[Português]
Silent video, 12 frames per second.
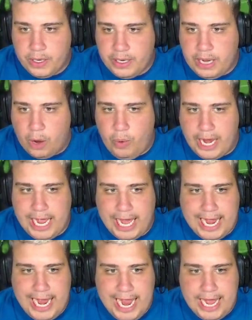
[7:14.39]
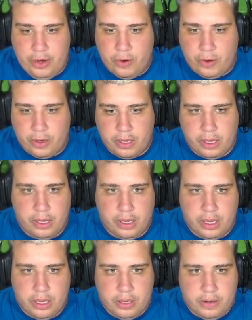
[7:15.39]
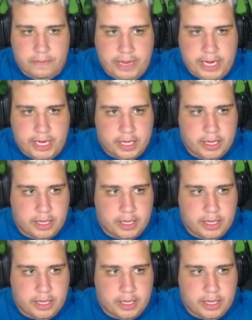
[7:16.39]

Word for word: Calcanhar aéreo. Vem.